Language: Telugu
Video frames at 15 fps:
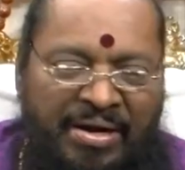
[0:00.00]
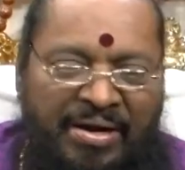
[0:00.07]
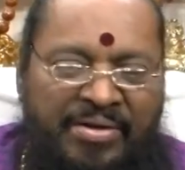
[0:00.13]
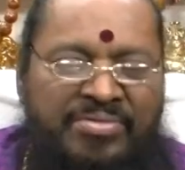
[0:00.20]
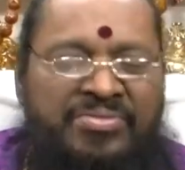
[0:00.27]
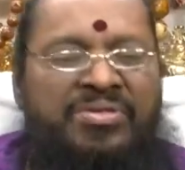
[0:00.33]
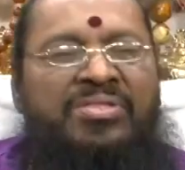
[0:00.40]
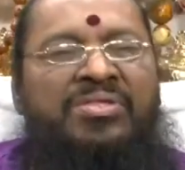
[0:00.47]

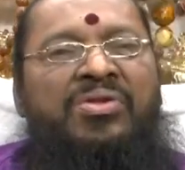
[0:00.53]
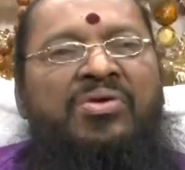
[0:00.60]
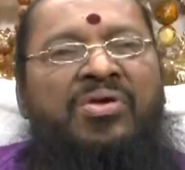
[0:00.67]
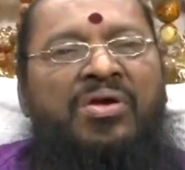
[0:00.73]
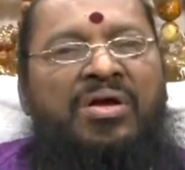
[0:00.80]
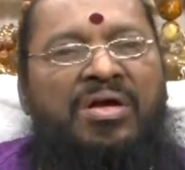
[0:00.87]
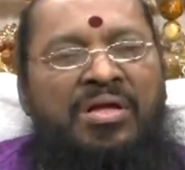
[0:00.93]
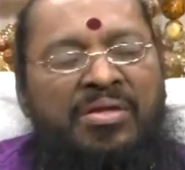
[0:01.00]
అక్కడ చంద్రుని
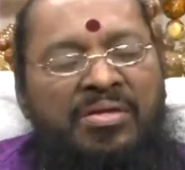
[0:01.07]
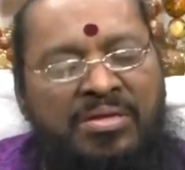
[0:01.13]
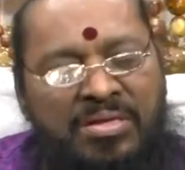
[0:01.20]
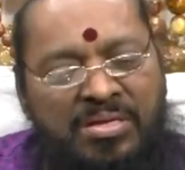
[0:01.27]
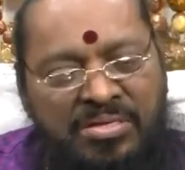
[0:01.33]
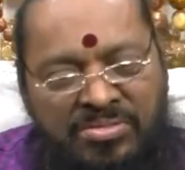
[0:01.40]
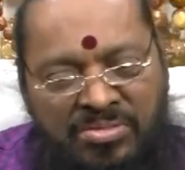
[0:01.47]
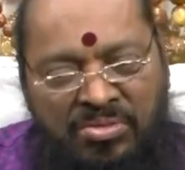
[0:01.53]
యొక్క
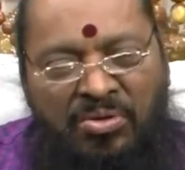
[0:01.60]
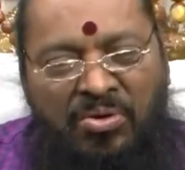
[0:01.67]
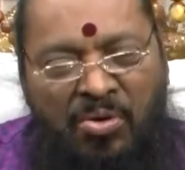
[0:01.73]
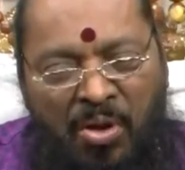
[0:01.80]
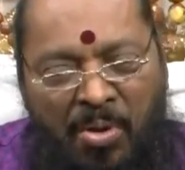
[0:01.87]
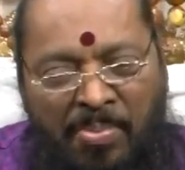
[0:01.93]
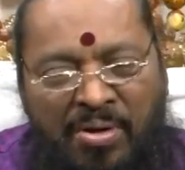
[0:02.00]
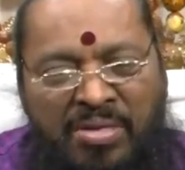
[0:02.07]
చంద్రుడు
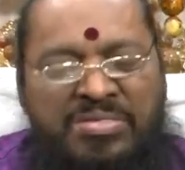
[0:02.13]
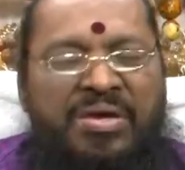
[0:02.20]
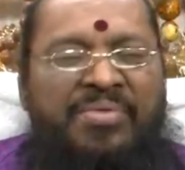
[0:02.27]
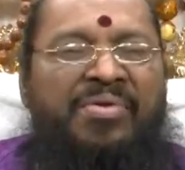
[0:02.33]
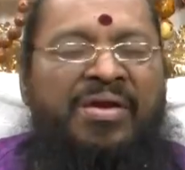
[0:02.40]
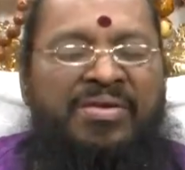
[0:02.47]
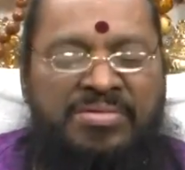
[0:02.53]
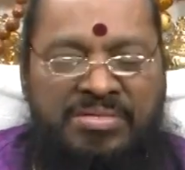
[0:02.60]
లోపల
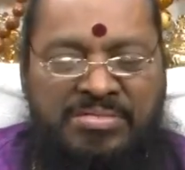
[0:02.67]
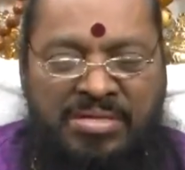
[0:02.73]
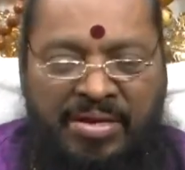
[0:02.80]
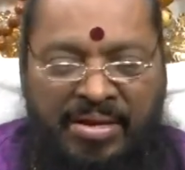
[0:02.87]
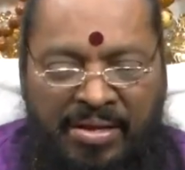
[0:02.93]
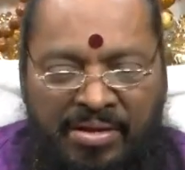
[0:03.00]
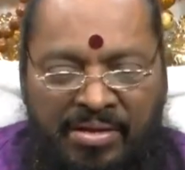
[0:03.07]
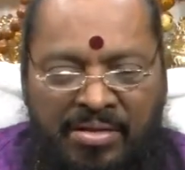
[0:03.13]
సెవెన్ ఎయిట్ సిక్స్
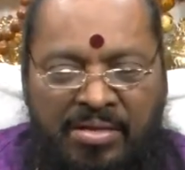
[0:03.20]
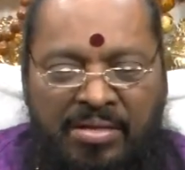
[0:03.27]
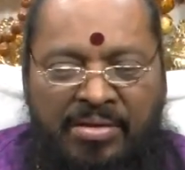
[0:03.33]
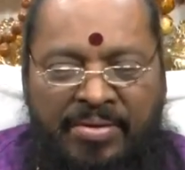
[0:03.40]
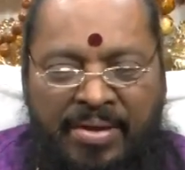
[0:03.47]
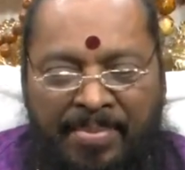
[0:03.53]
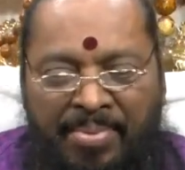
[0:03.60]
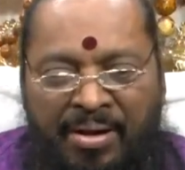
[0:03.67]
అనే
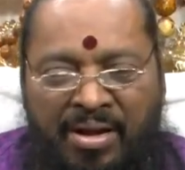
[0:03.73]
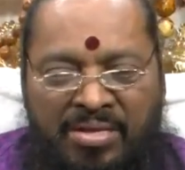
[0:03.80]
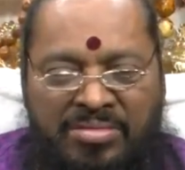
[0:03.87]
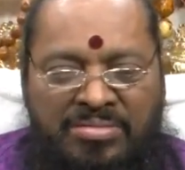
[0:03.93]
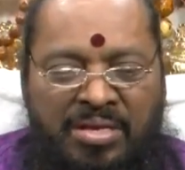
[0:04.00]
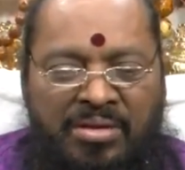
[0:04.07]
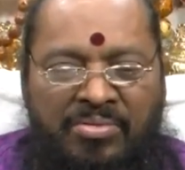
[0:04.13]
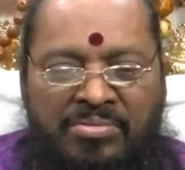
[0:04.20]
నెంబర్
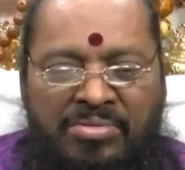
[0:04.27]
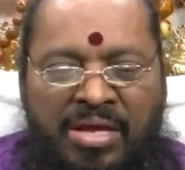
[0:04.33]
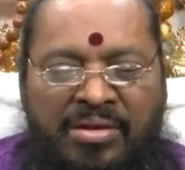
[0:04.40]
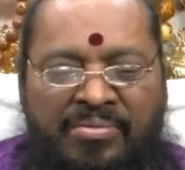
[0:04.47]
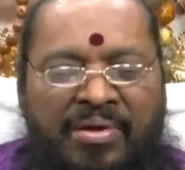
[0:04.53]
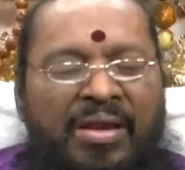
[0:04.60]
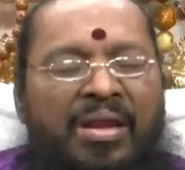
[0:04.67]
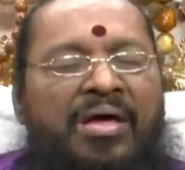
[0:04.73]
రాస్తారు
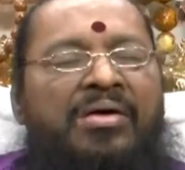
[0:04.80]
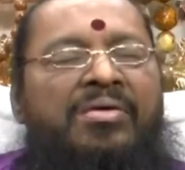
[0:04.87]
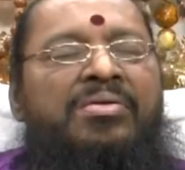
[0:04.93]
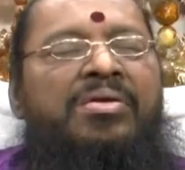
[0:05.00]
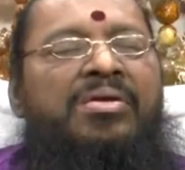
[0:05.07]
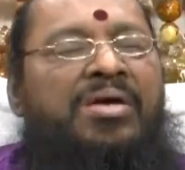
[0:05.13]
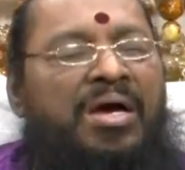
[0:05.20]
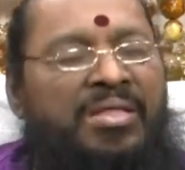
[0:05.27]
దానివల్ల
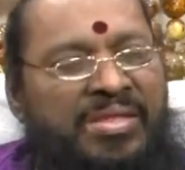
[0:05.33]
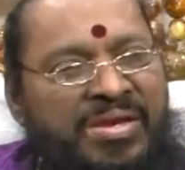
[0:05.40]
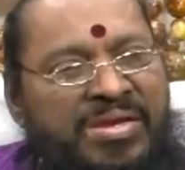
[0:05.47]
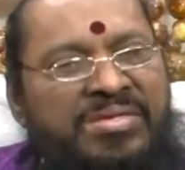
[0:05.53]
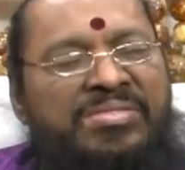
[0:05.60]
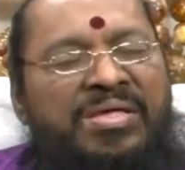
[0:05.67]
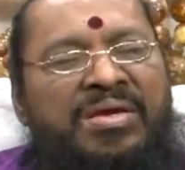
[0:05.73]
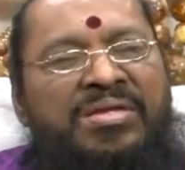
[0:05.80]
అది
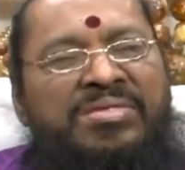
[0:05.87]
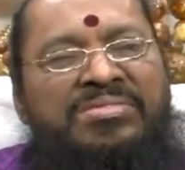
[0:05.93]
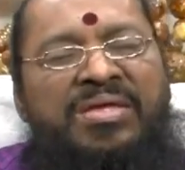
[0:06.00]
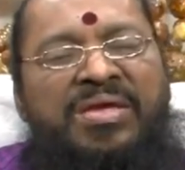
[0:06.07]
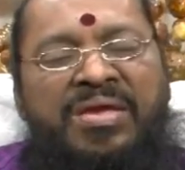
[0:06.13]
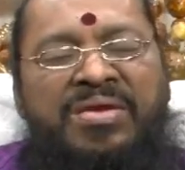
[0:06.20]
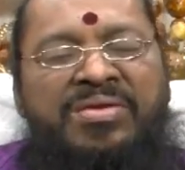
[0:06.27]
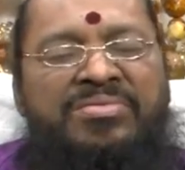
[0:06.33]
ఇంటికి
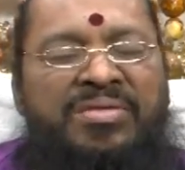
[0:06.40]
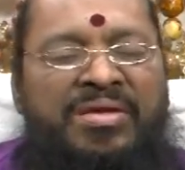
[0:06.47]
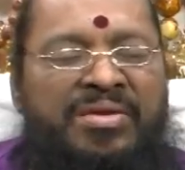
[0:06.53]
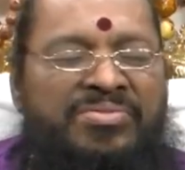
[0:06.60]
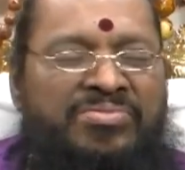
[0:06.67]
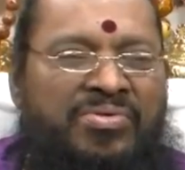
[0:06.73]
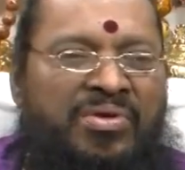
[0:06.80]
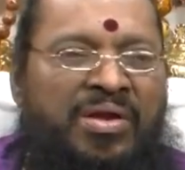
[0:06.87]
తగిలిస్తే ఏంటికి
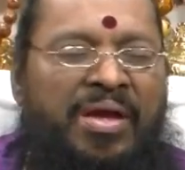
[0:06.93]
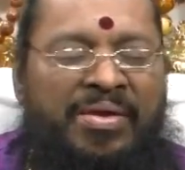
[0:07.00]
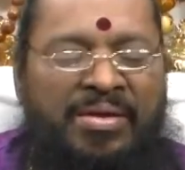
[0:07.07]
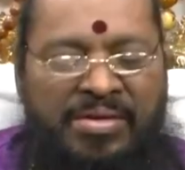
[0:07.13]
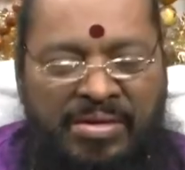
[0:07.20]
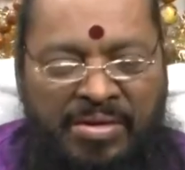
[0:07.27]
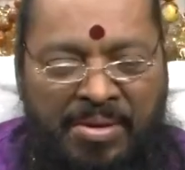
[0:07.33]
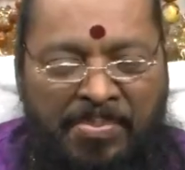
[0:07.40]
తగిలించుంటే ఆ
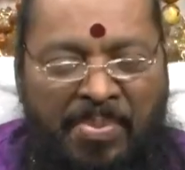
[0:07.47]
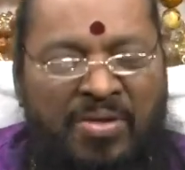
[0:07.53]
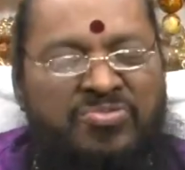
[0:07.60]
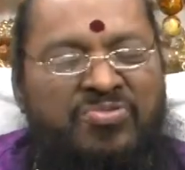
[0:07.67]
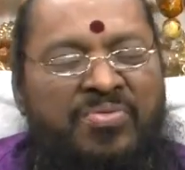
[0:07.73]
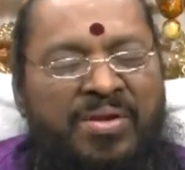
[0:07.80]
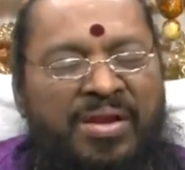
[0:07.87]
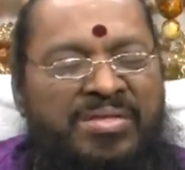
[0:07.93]
ఇంటికి
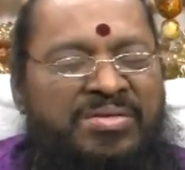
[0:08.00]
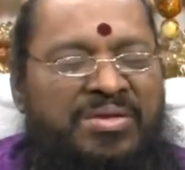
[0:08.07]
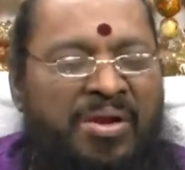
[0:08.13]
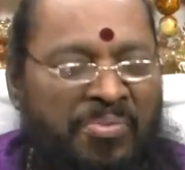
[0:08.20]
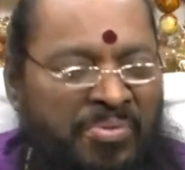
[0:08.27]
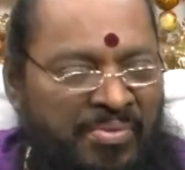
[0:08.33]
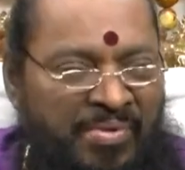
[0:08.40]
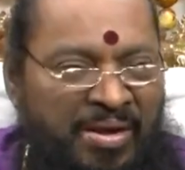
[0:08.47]
పాజిటివ్ ఎనర్జీ
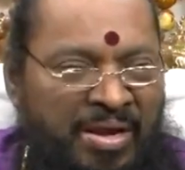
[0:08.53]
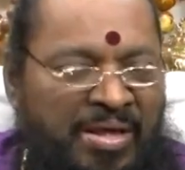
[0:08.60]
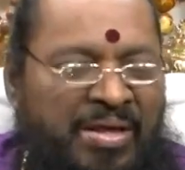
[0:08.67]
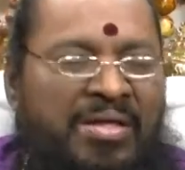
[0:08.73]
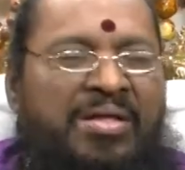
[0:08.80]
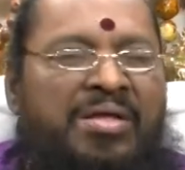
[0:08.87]
రావడం వల్ల